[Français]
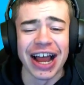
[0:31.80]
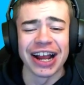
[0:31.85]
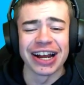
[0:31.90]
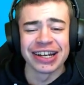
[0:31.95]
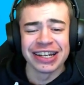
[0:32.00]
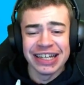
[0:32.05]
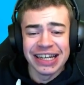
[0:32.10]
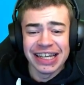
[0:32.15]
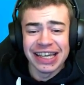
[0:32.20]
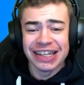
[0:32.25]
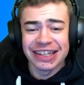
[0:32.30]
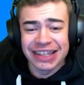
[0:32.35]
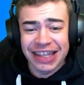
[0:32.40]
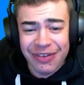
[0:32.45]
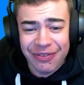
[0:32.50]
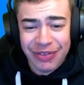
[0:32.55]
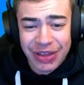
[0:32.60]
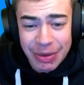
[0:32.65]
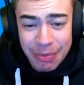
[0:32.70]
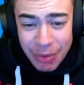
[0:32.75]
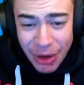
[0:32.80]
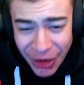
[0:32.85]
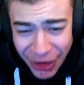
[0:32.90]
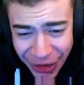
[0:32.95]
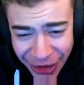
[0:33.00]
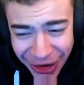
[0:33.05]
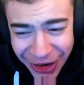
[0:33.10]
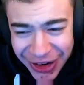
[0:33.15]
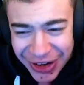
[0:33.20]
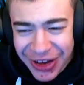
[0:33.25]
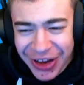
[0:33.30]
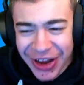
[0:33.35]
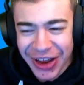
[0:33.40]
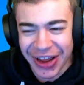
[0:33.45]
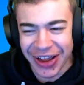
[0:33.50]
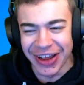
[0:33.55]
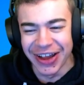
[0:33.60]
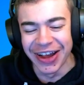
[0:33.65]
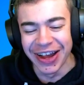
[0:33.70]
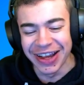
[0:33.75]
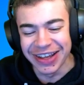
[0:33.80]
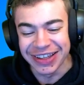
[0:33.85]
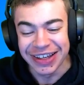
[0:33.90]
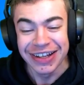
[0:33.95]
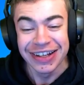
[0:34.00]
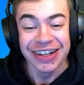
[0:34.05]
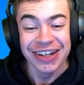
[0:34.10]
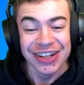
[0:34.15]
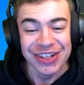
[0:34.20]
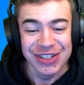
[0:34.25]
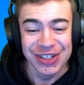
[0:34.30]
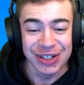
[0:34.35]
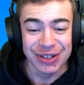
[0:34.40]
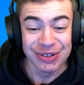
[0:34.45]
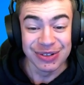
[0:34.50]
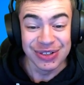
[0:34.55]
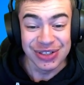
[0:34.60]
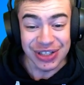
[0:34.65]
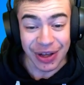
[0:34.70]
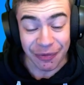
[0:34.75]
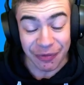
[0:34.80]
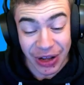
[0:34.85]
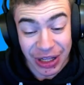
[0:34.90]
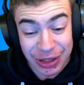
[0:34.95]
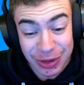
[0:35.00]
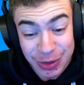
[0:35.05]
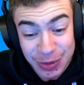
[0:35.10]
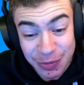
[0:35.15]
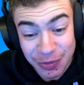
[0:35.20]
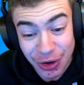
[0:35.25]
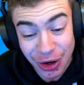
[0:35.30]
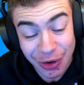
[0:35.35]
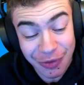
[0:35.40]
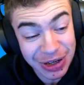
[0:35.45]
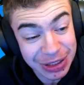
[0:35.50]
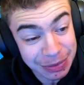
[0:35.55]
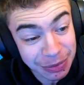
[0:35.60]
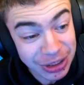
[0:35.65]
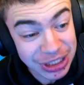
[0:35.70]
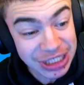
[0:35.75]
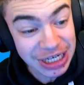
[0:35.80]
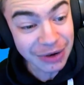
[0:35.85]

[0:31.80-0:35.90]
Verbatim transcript: Car les TV Buck Du coup, il nous offre un tout nouveau revêtement.